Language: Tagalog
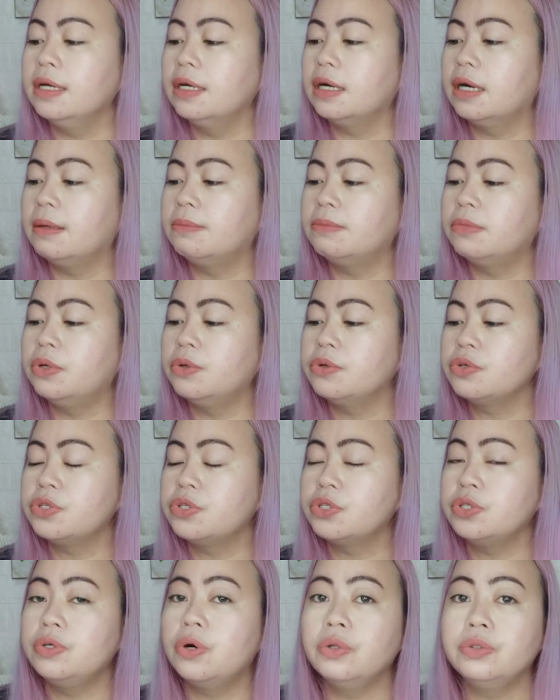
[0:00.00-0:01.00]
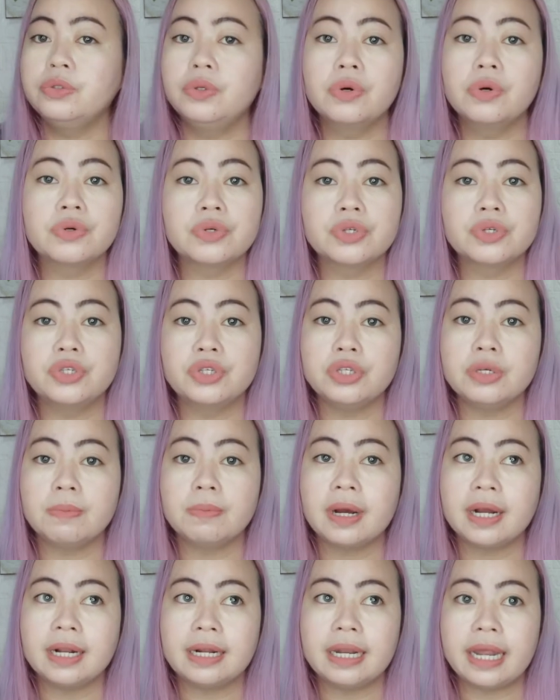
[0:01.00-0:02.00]
um, rose gold. Kung gusto niyo
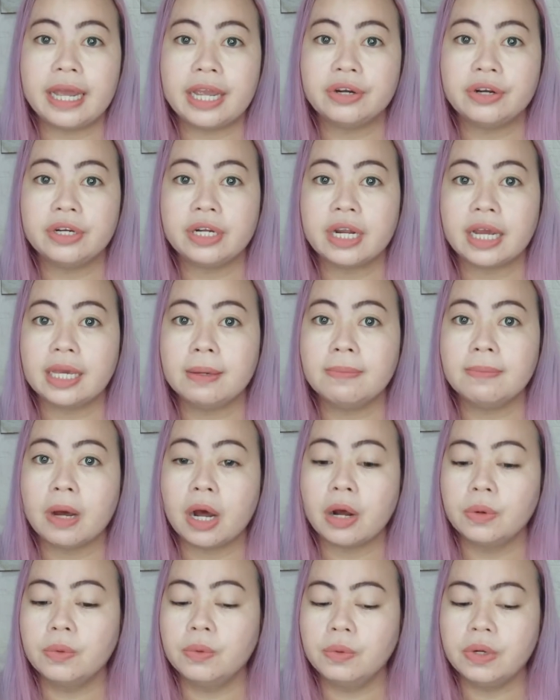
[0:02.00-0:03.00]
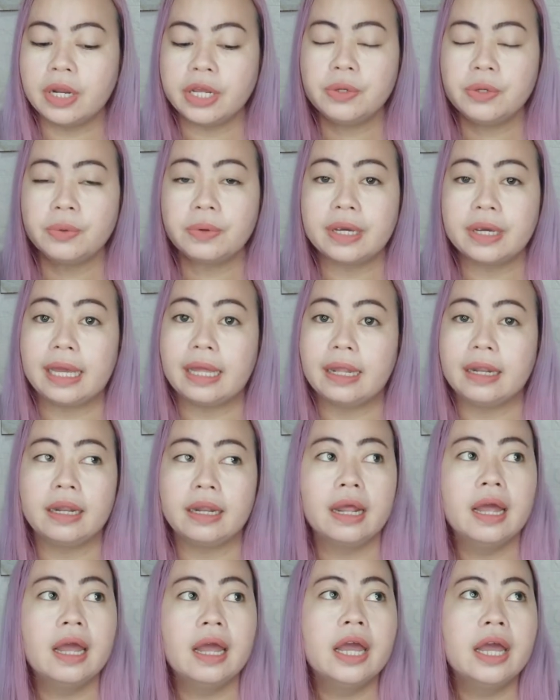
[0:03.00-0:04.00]
mag-layer ng ibang kulay, you
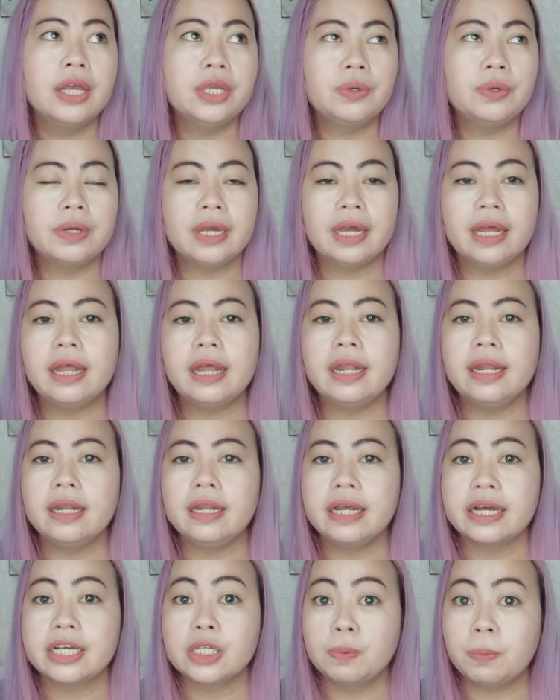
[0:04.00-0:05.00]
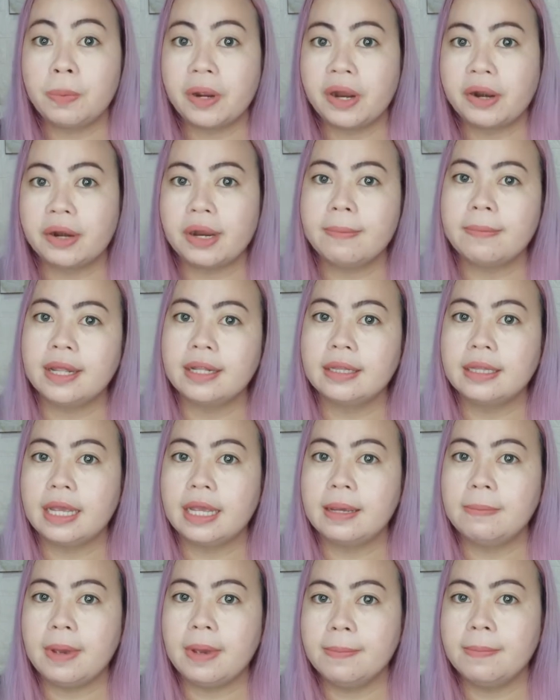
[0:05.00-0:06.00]
can, you can experiment
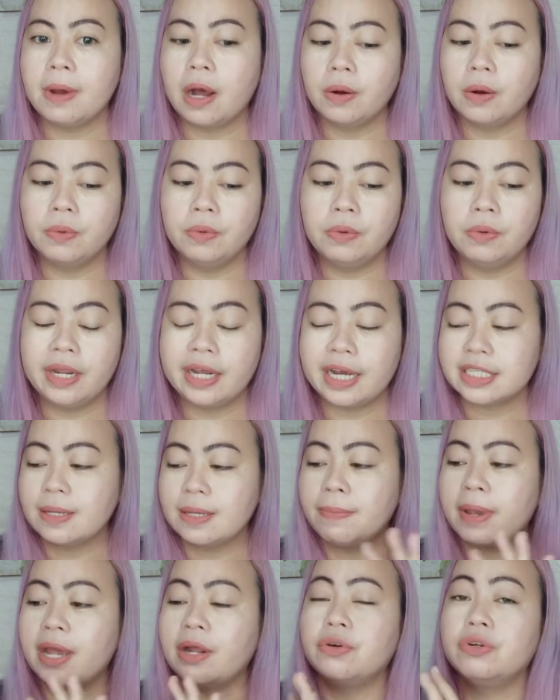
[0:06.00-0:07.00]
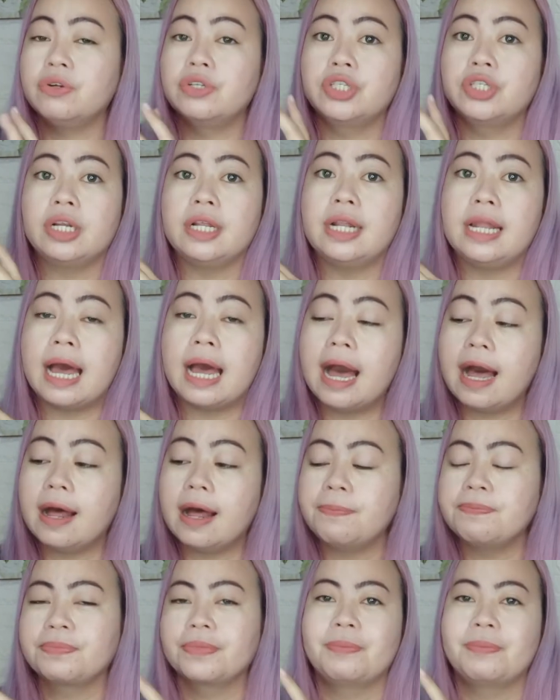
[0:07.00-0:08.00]
na iba-ibang kulay kasi meron
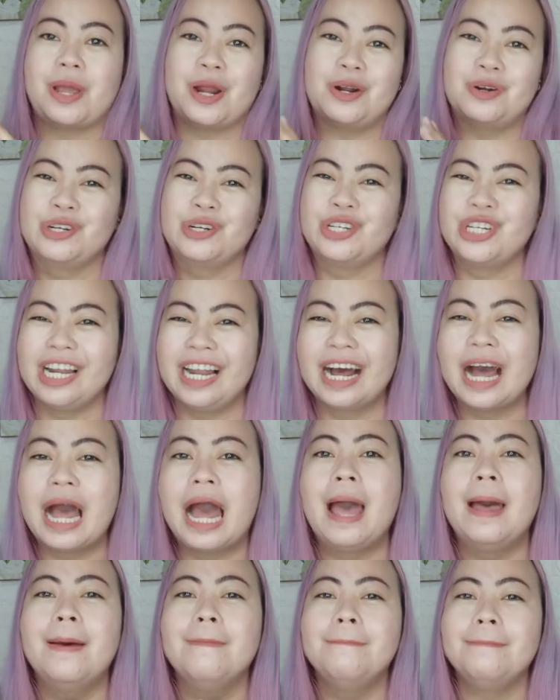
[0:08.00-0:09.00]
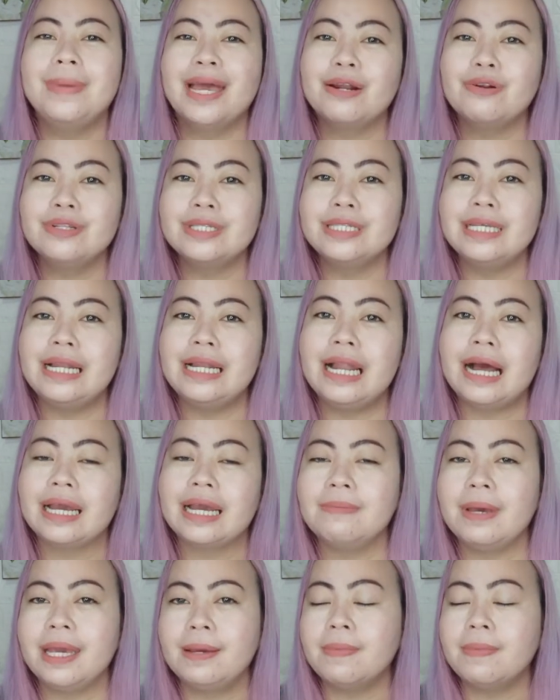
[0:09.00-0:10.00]
silang, meron silang, meron silang
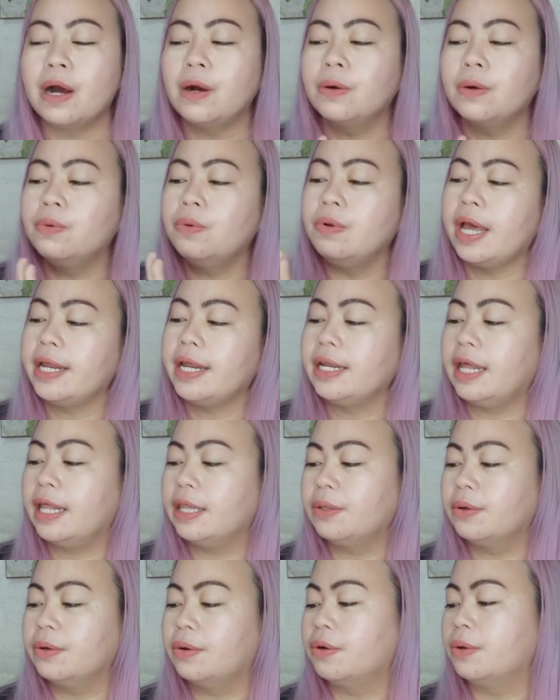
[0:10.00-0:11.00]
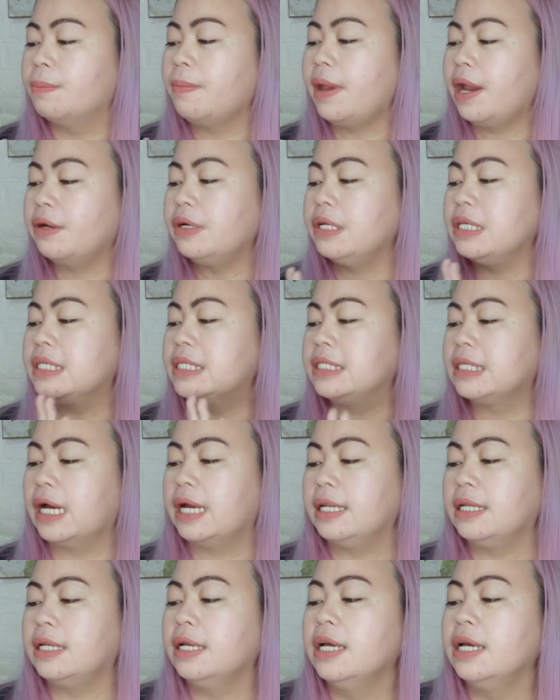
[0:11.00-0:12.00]
iba-ibang kulay nitong Mary
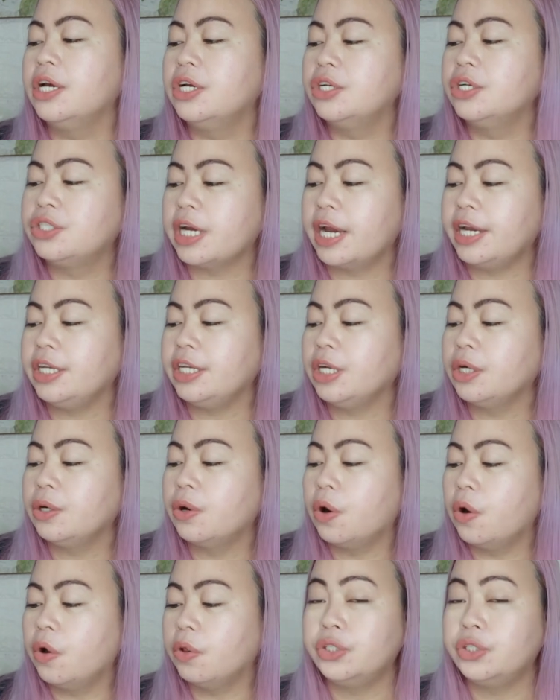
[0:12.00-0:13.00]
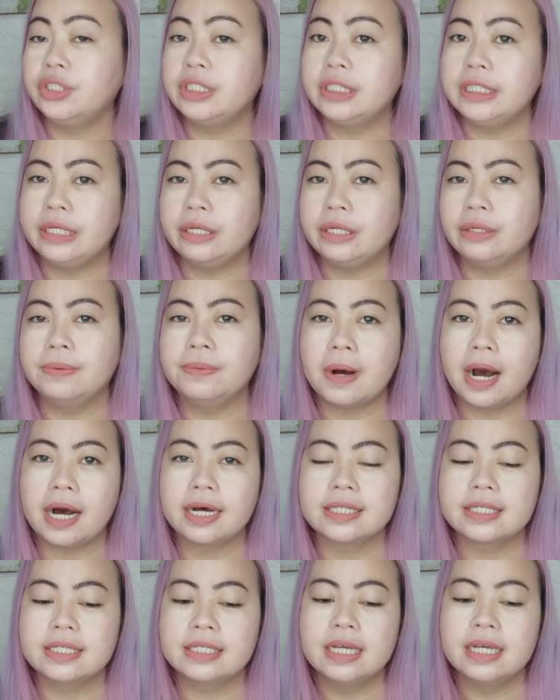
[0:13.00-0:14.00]
Sun Shining Colored Seal
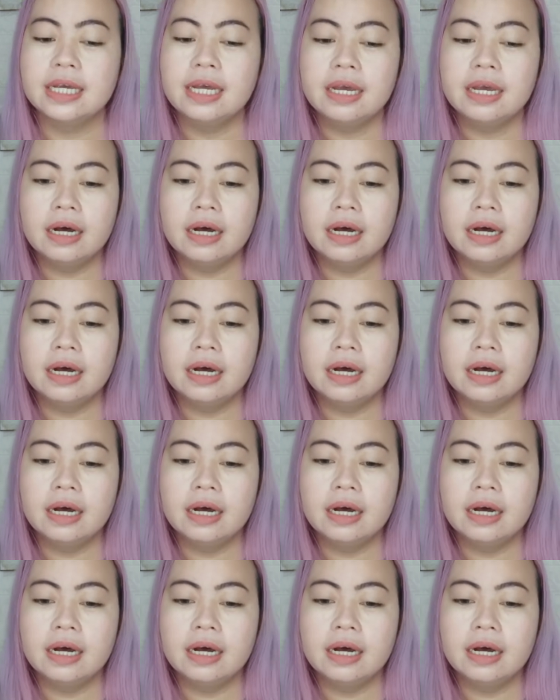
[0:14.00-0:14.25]
Wax.